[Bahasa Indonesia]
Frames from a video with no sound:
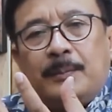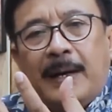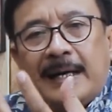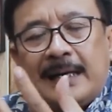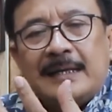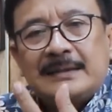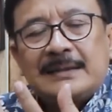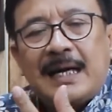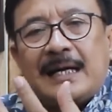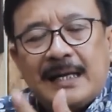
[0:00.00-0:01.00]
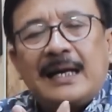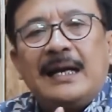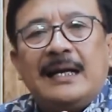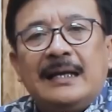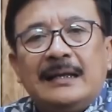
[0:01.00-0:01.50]
barang
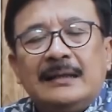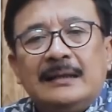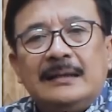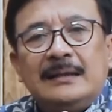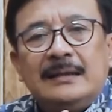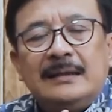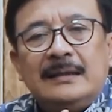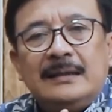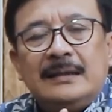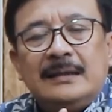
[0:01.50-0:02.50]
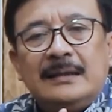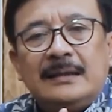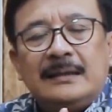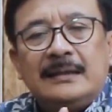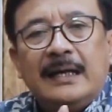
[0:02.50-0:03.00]
sakral
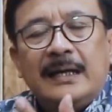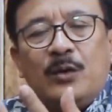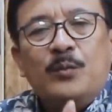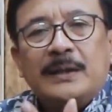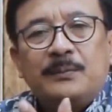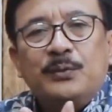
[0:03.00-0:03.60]
dari umat